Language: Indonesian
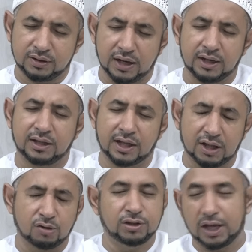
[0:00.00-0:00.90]
dan kita
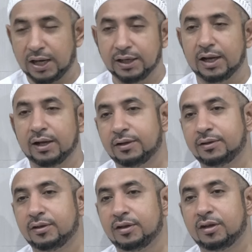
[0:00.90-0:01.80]
tahu jalannya
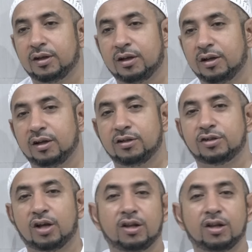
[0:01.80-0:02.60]
insya